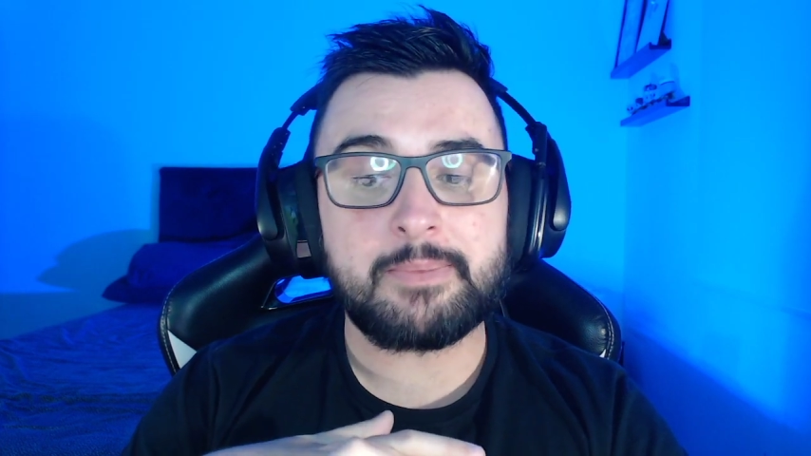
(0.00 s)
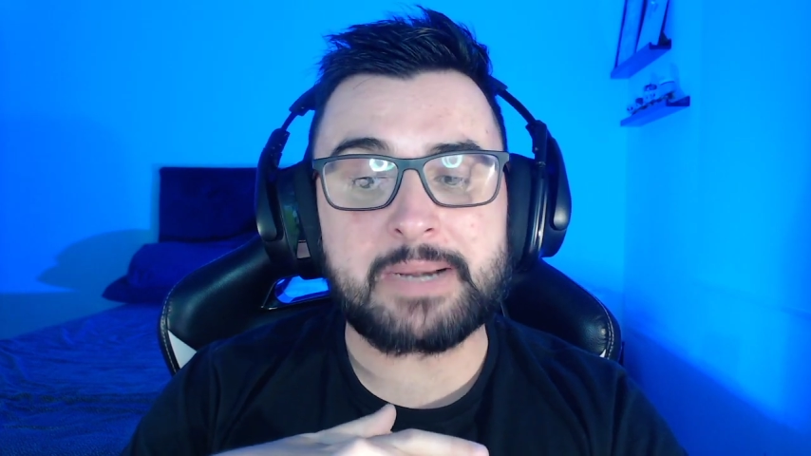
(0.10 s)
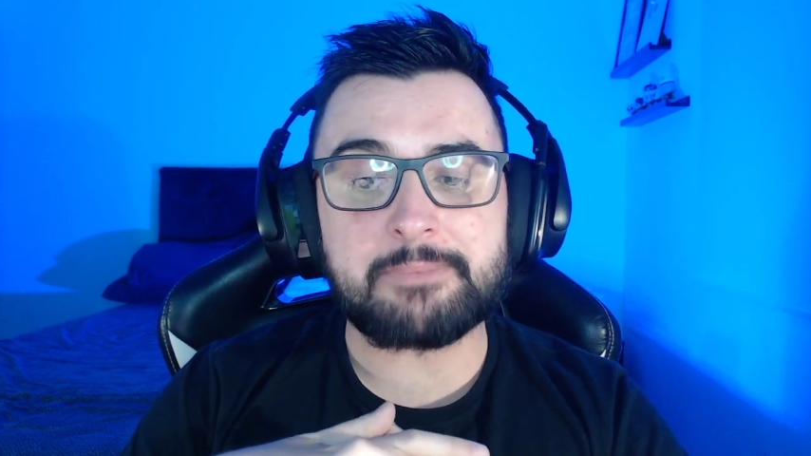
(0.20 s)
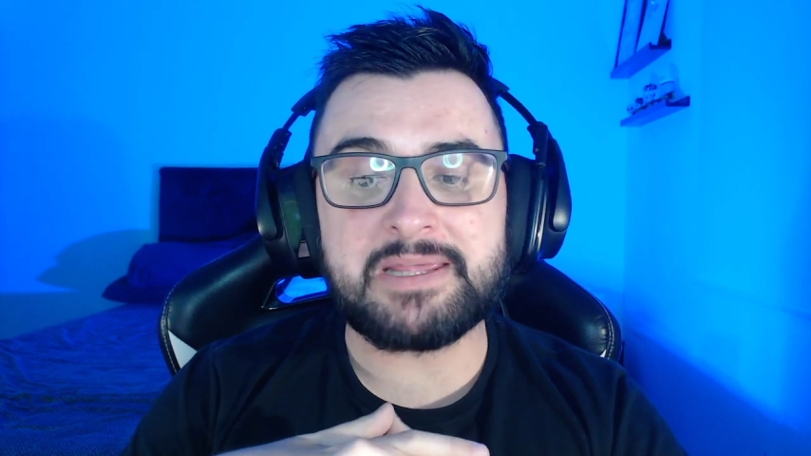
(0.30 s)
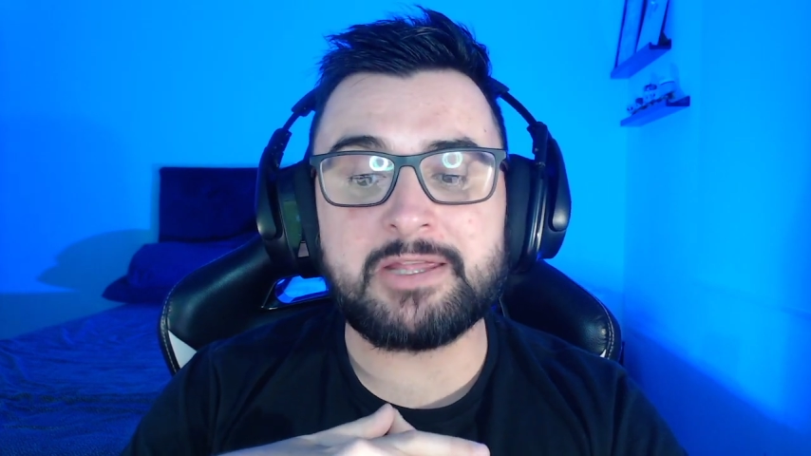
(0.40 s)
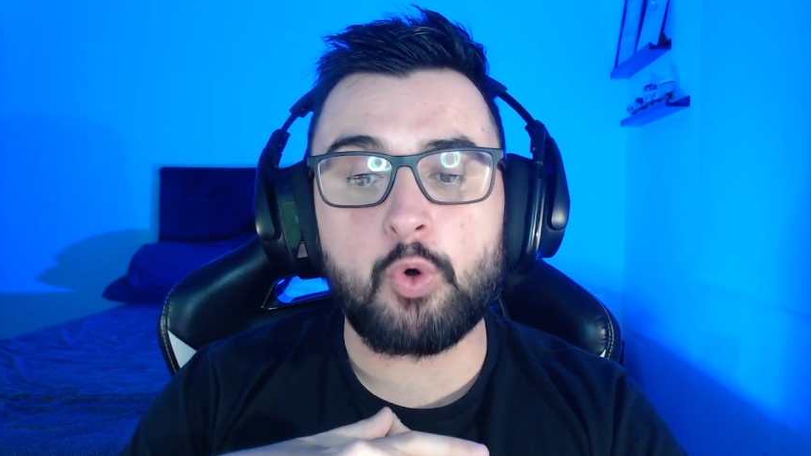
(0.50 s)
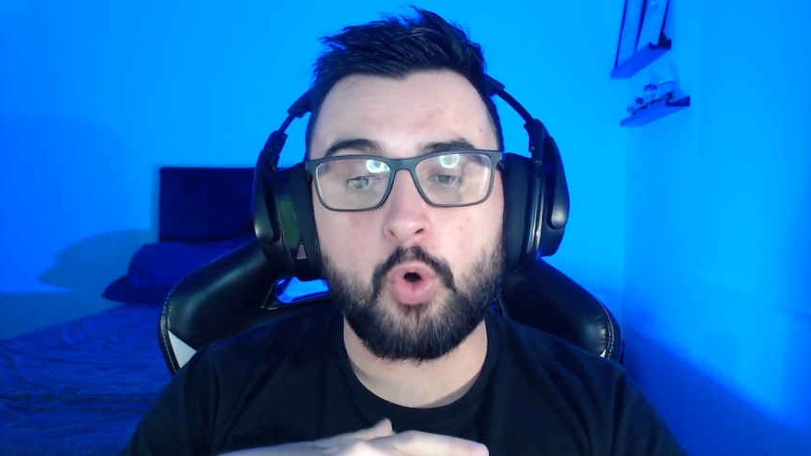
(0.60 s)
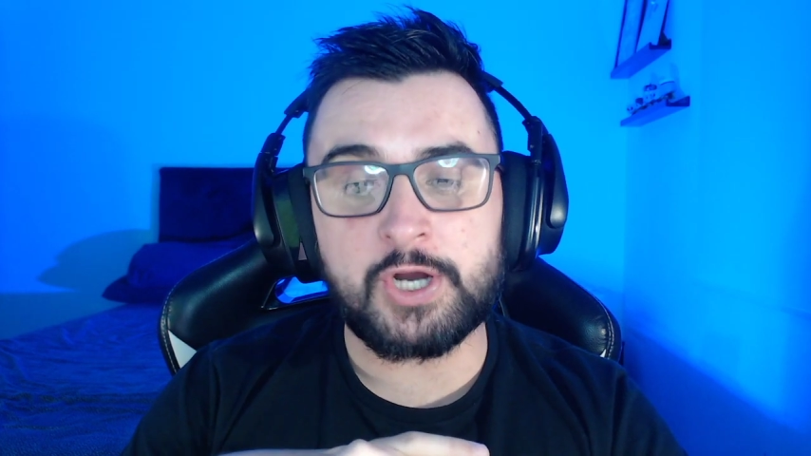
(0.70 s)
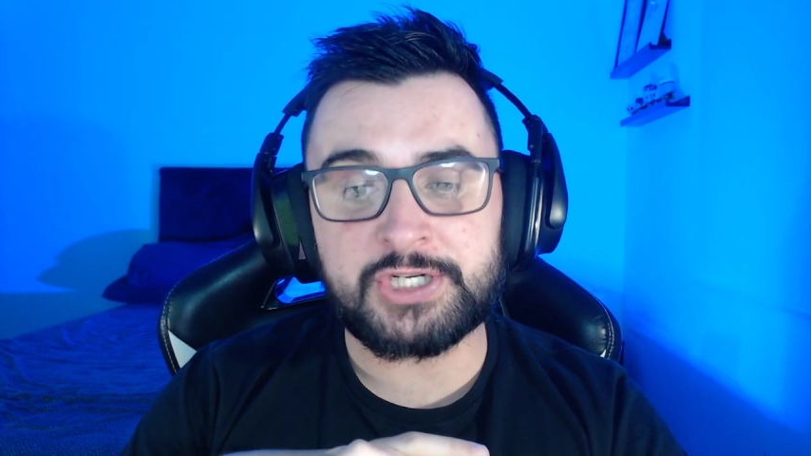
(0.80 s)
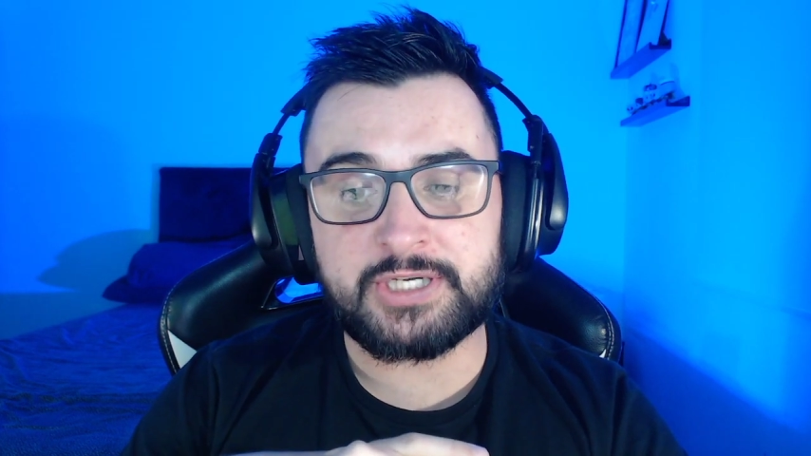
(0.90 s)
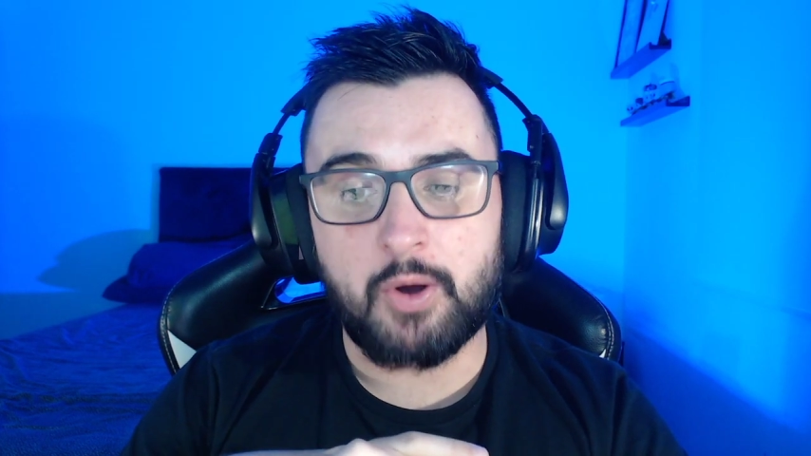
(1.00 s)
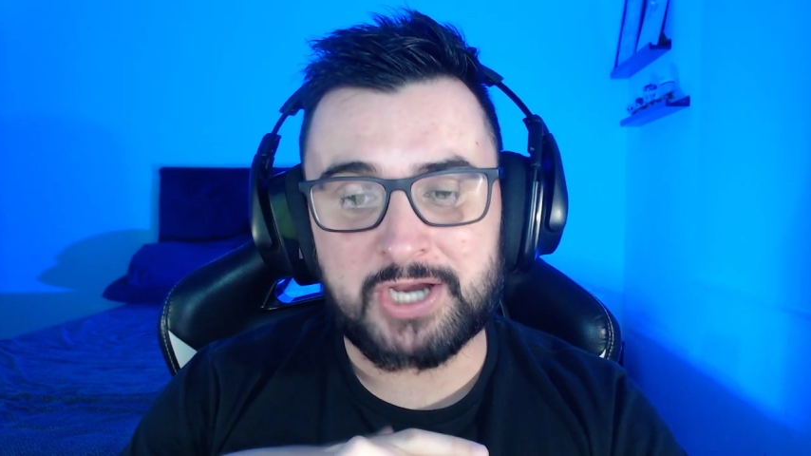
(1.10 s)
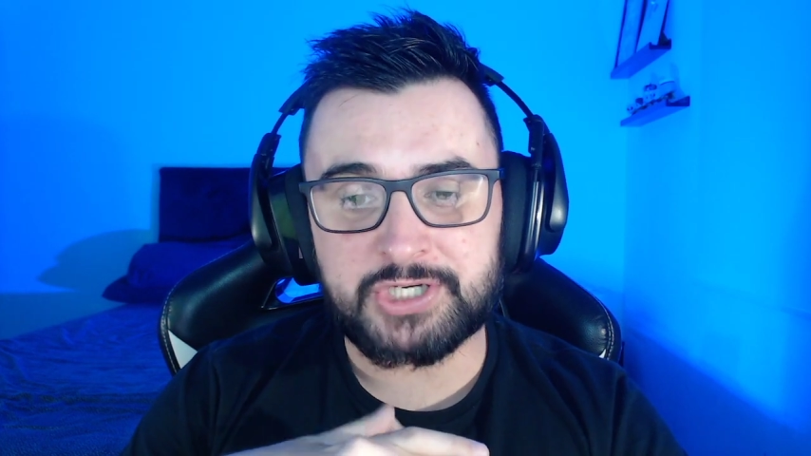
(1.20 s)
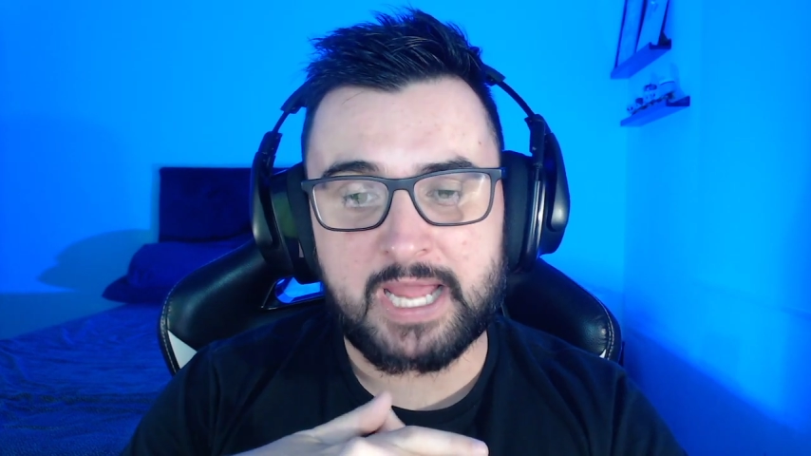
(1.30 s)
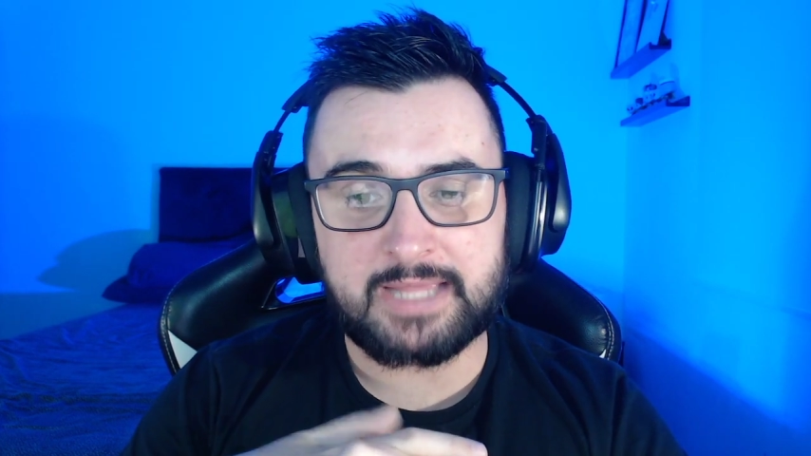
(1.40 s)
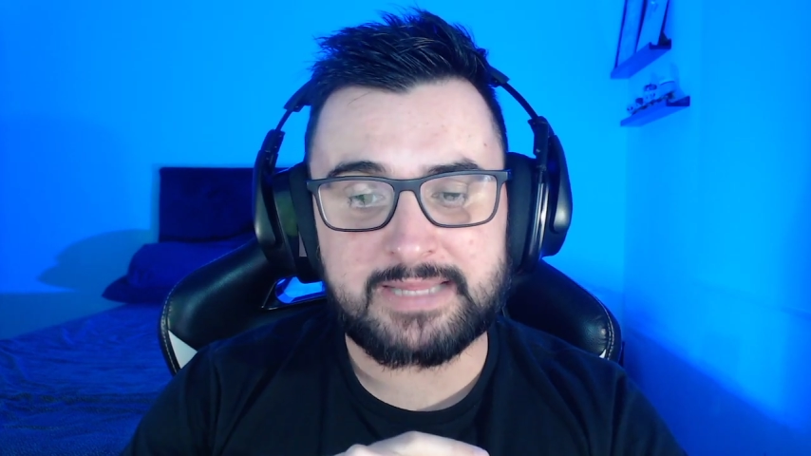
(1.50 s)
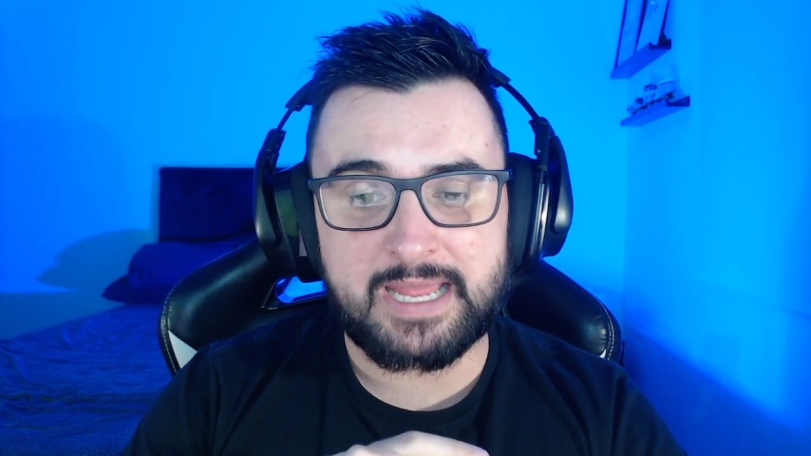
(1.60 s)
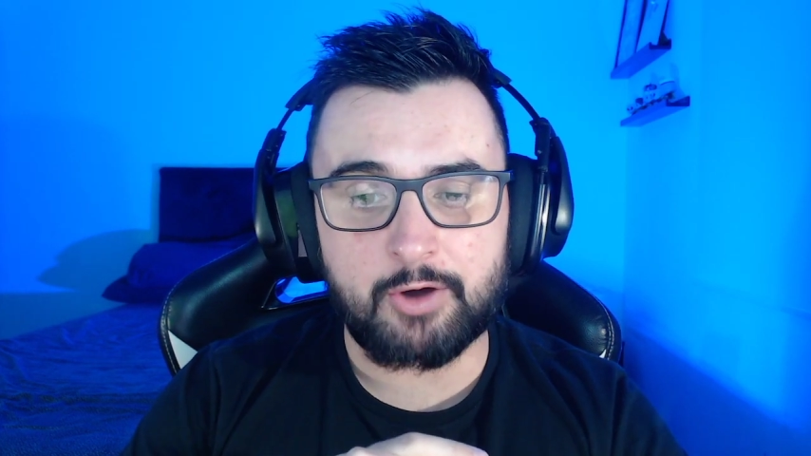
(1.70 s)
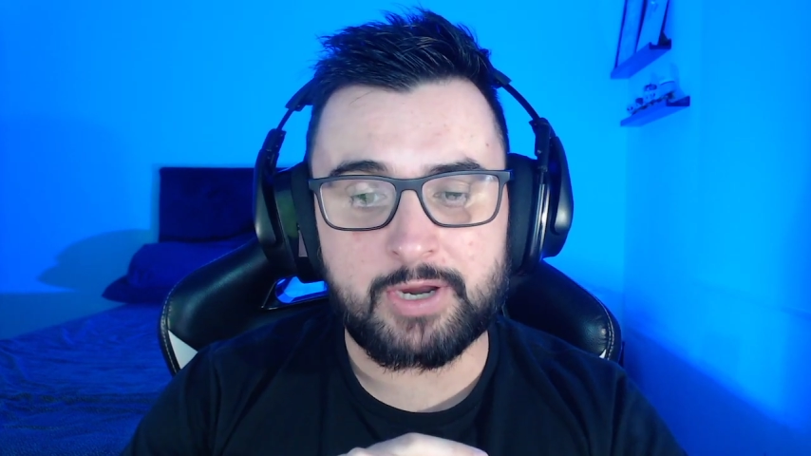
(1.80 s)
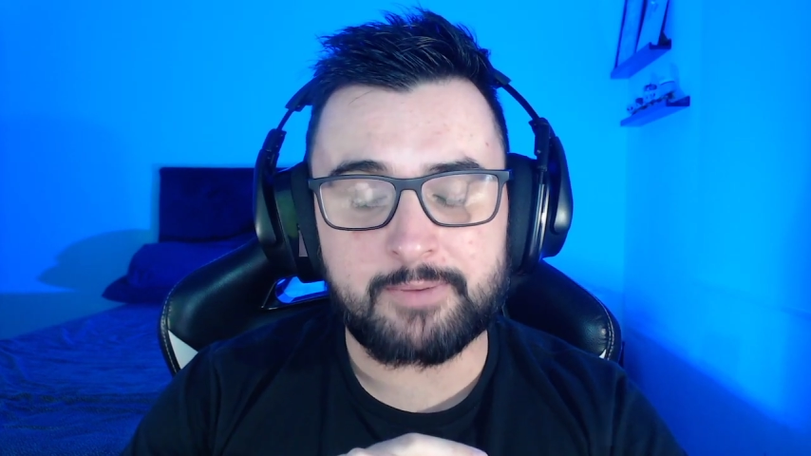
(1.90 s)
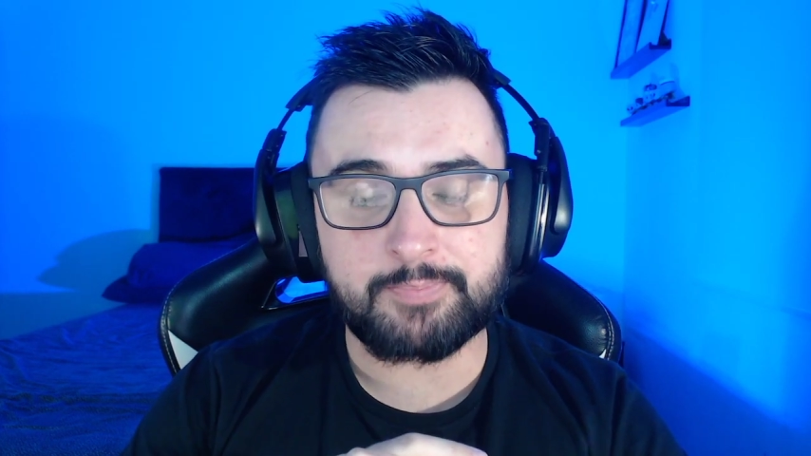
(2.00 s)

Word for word: para mim, hoje, eu acho que é ideal, né?